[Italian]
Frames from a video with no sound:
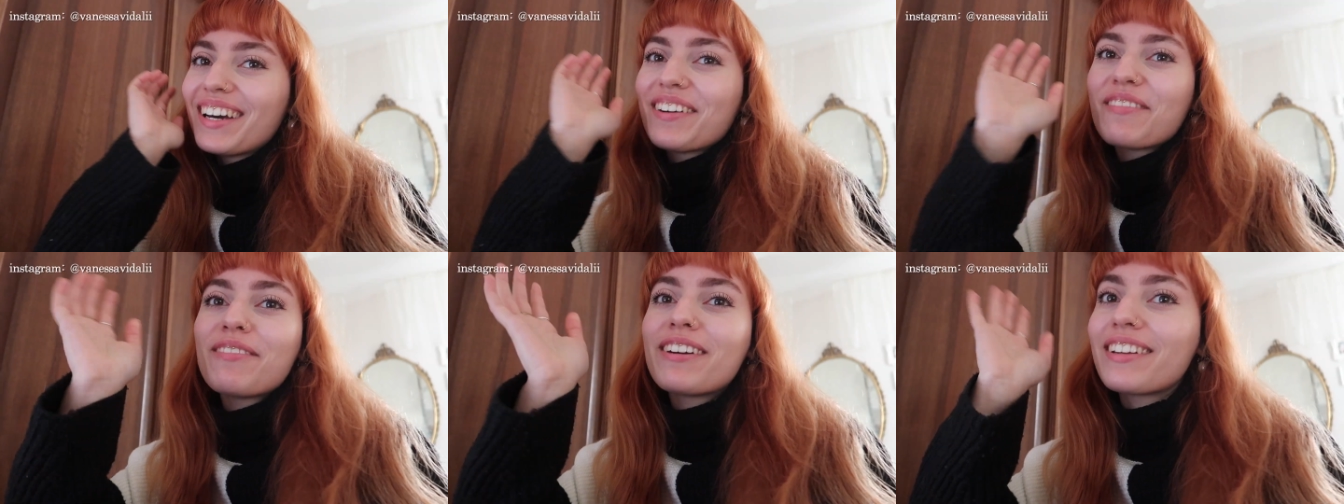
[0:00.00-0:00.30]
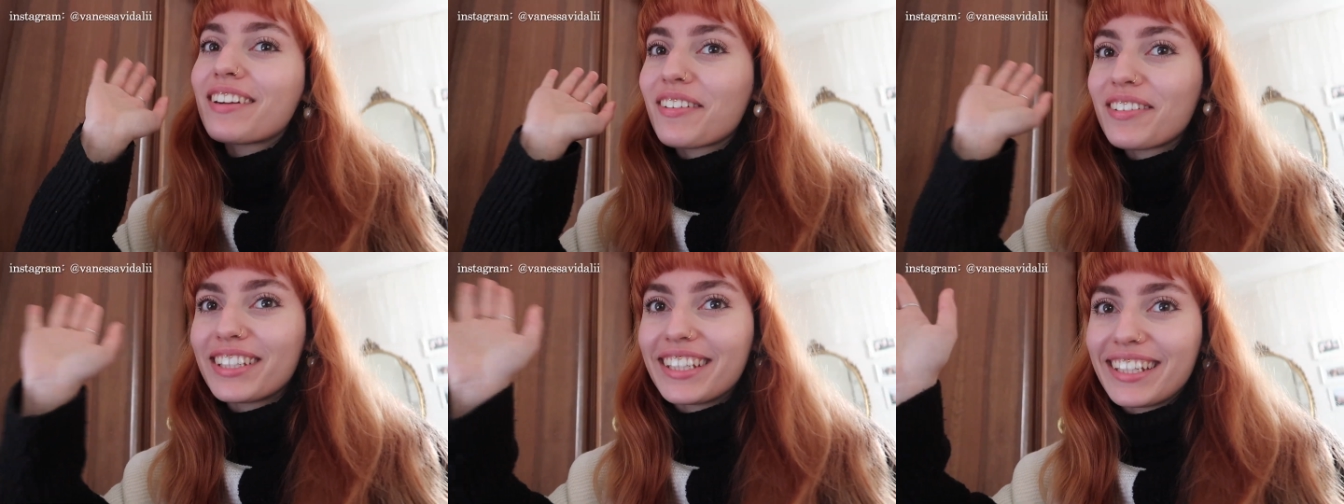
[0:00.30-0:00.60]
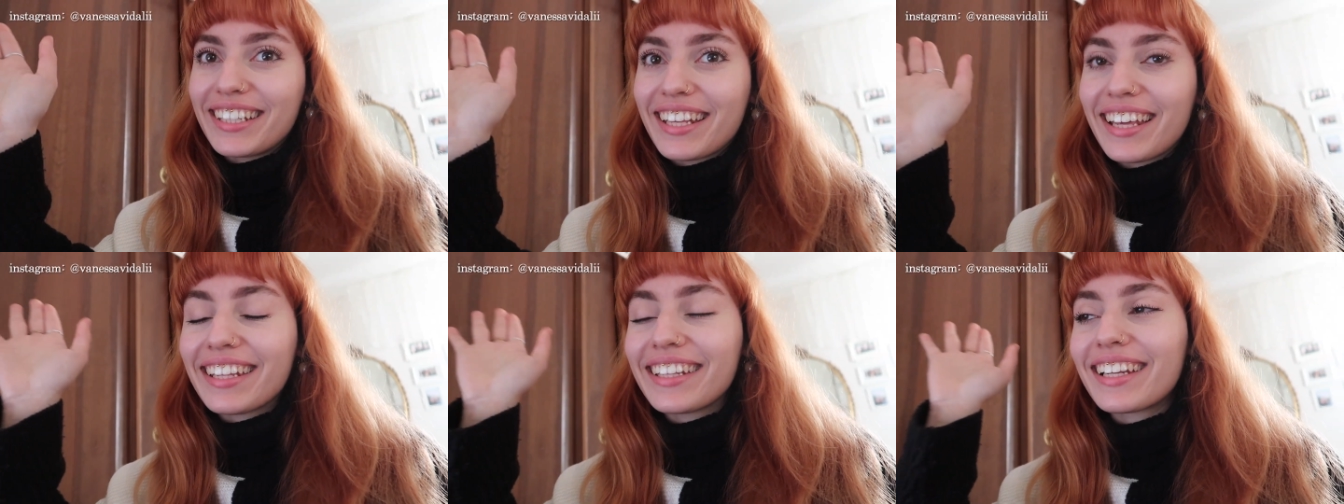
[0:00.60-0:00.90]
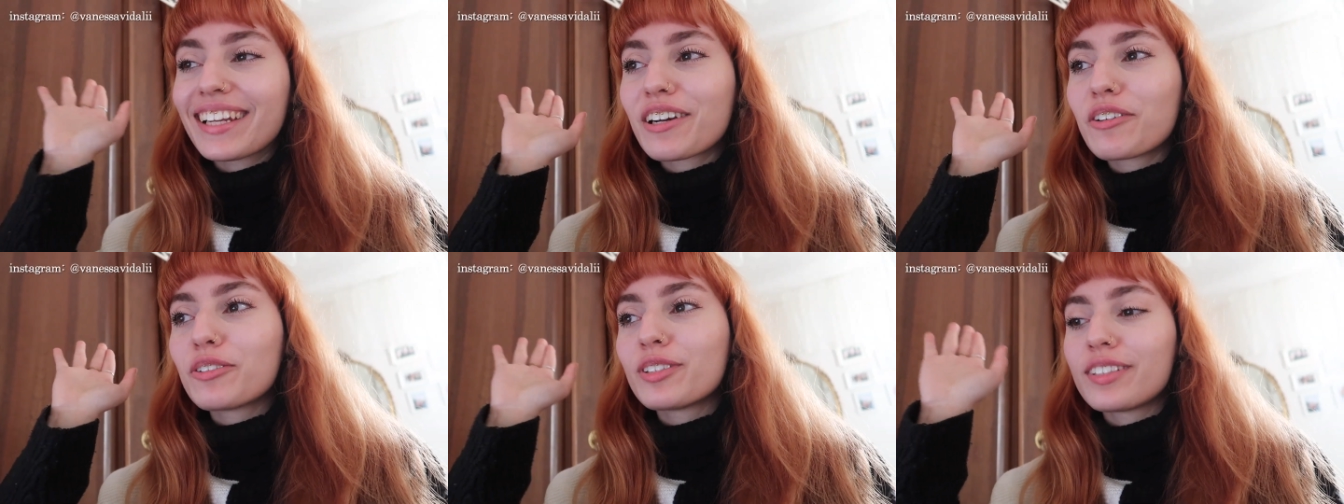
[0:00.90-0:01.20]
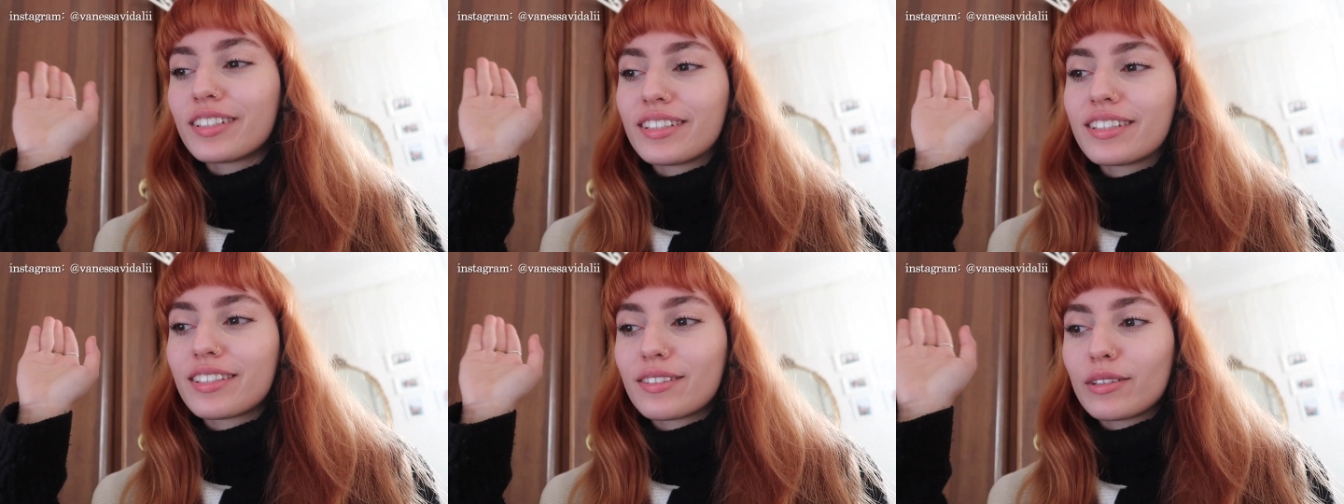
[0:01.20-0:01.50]
Voi non avete idea delle
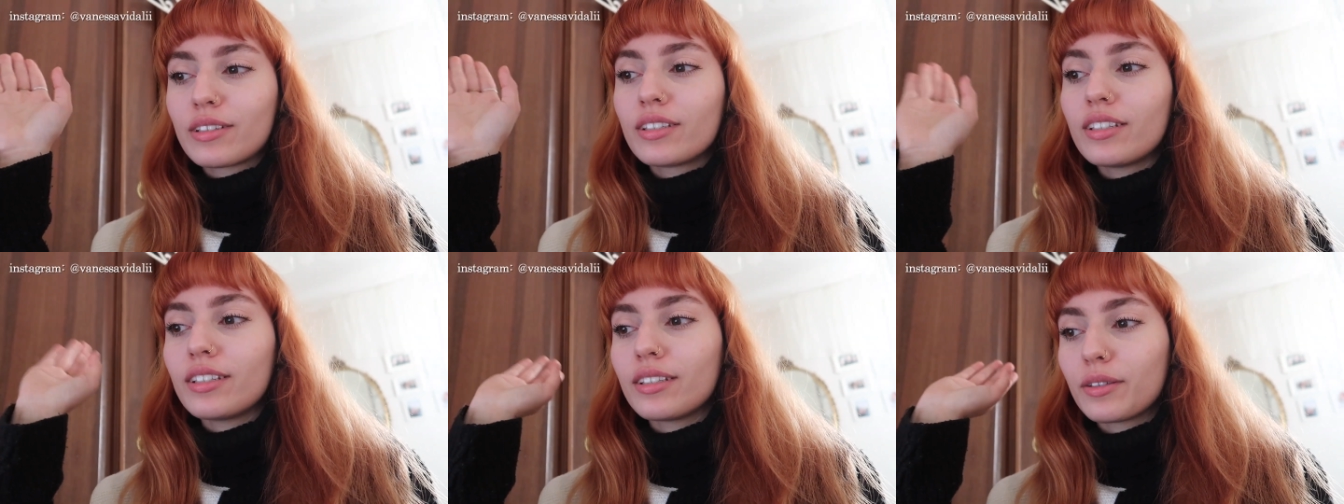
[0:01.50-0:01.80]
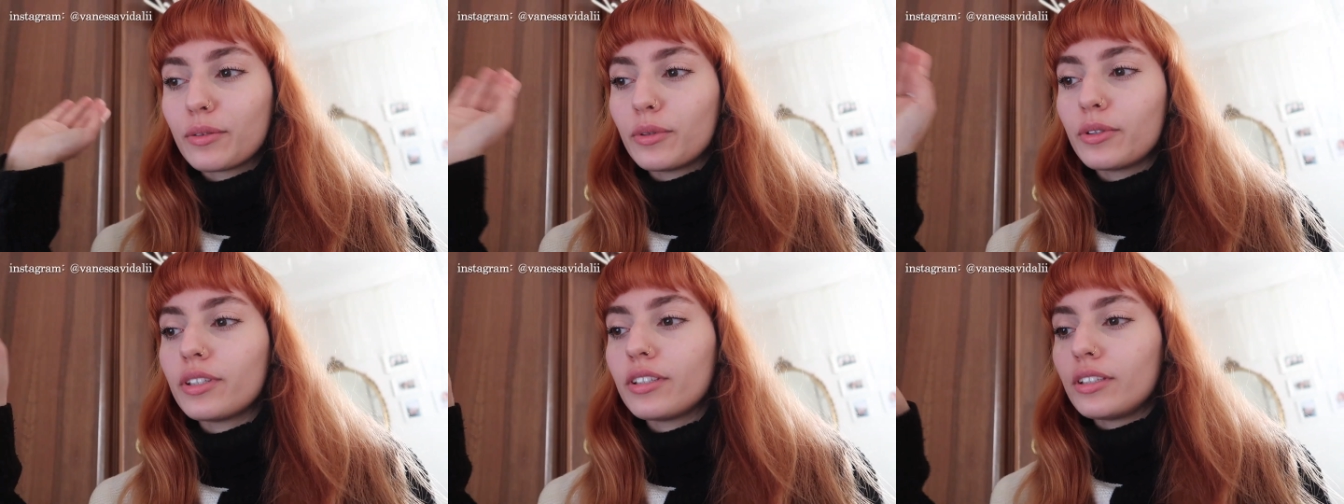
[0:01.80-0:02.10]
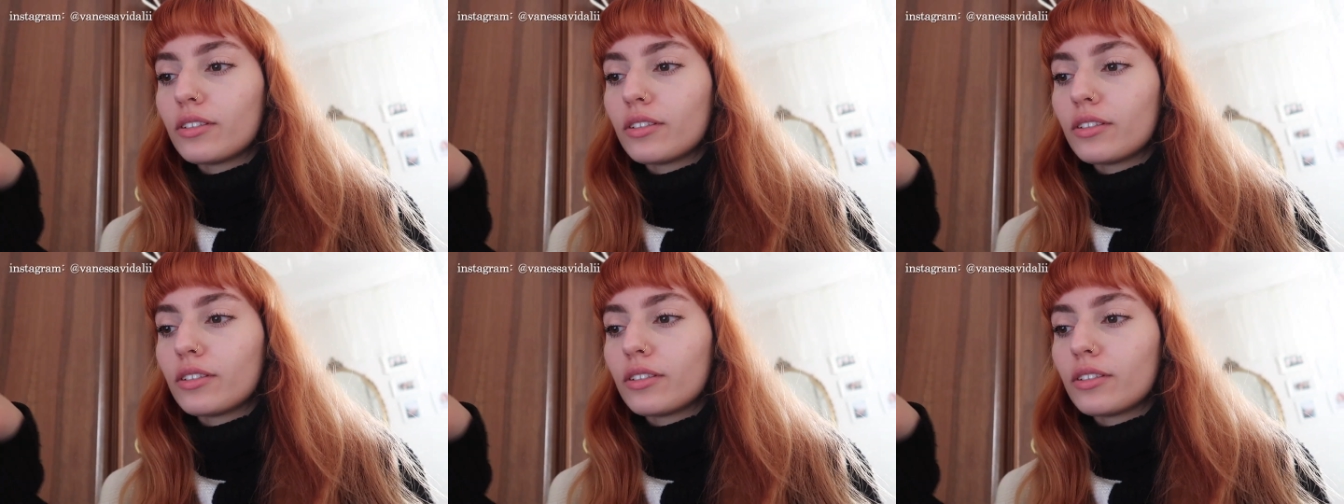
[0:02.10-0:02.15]
condizioni in cui